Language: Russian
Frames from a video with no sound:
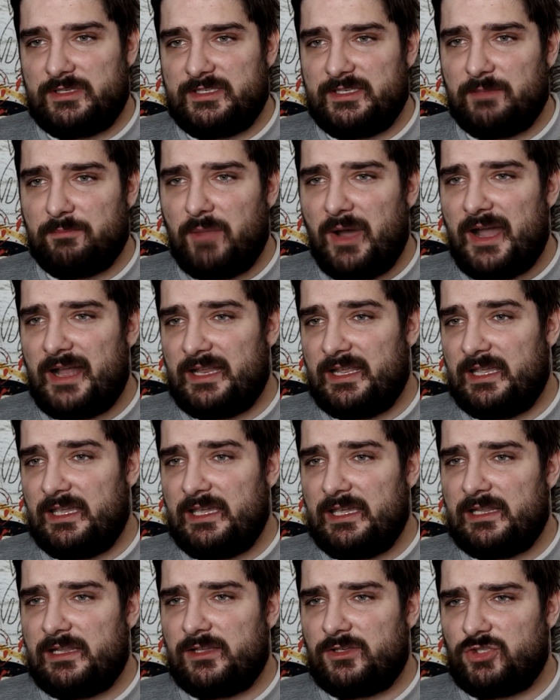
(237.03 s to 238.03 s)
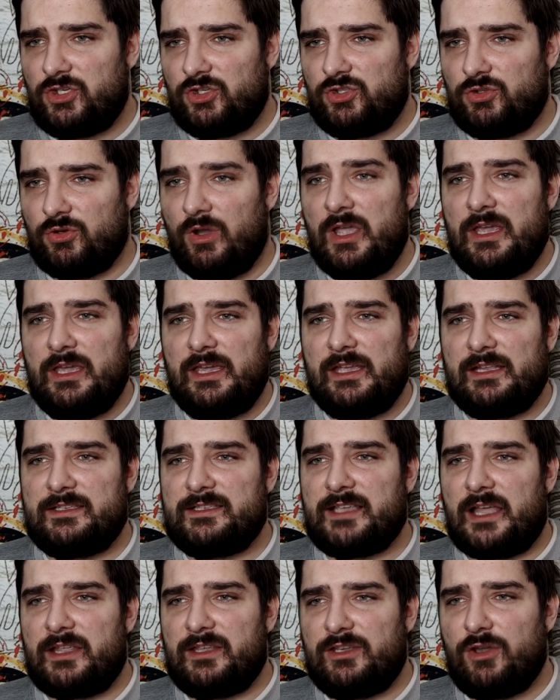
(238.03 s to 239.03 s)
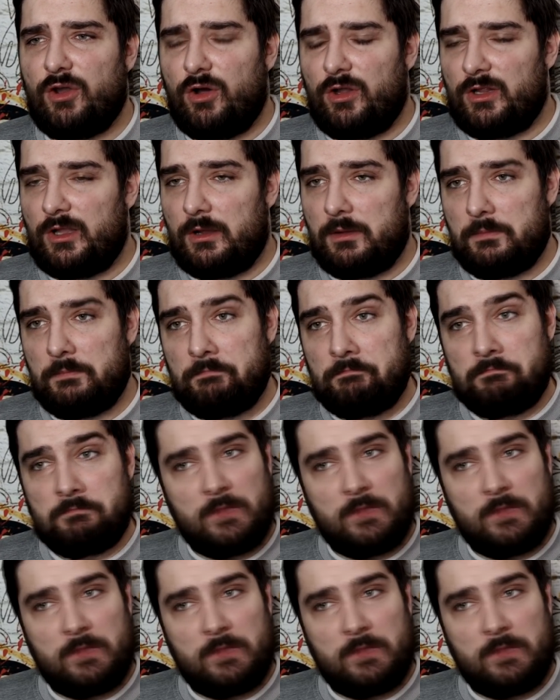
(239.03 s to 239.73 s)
Дебали, Иличичу и Дзаньоло.